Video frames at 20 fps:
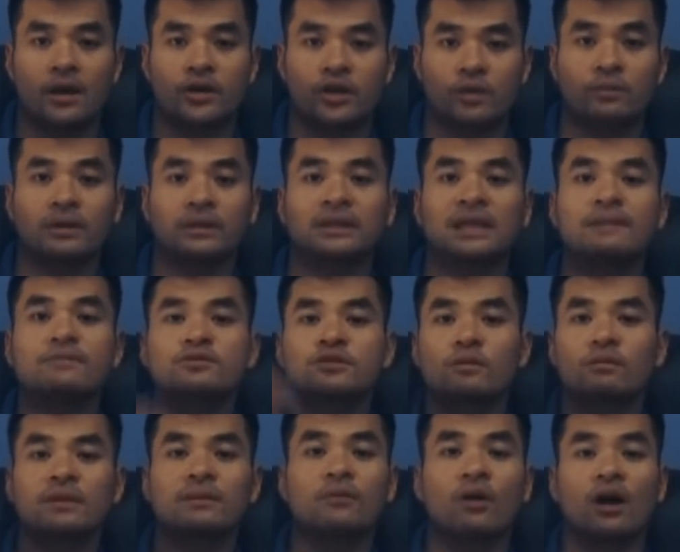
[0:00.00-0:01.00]
chúng ta tiếp
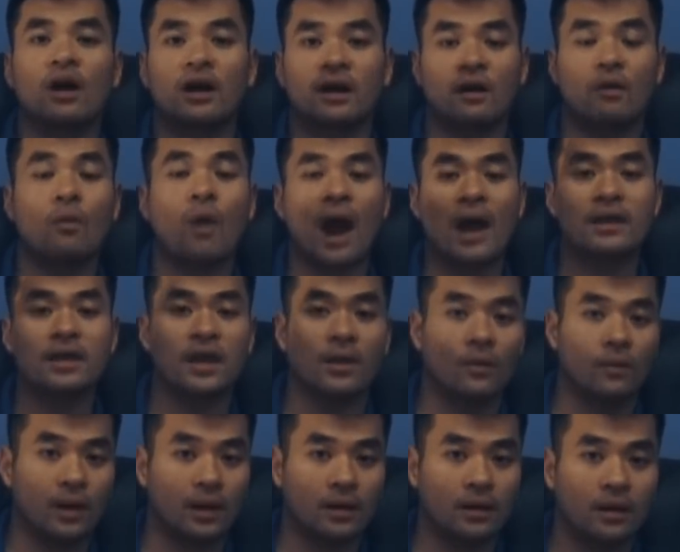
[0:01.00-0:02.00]
xúc với một người đó quá nhiều
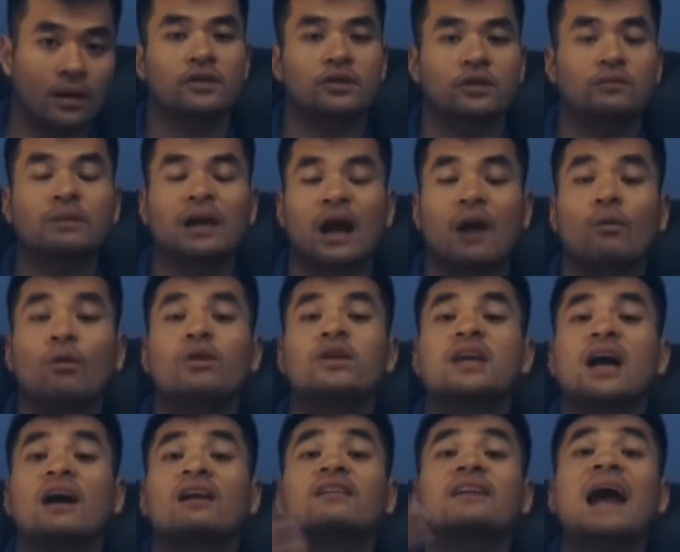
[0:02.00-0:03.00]
á chúng ta không có
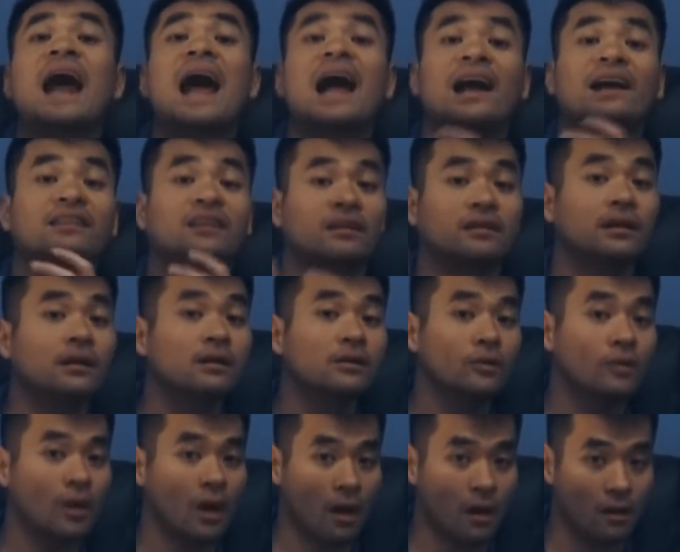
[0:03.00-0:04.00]
nhận ra cái tình thương
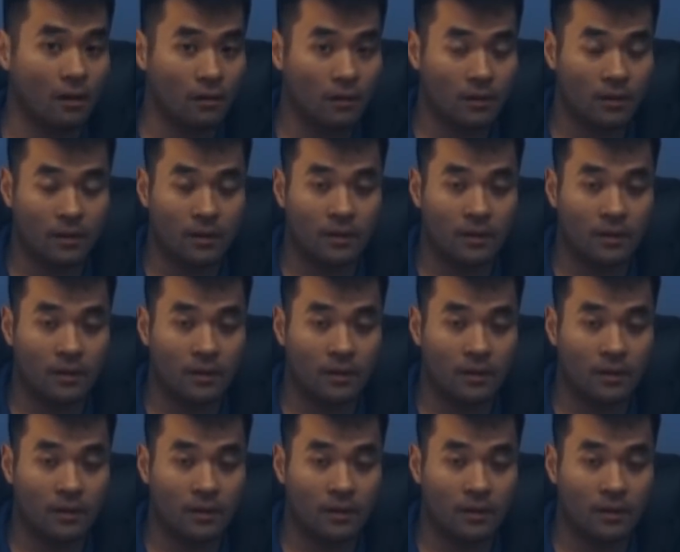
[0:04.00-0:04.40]
của họ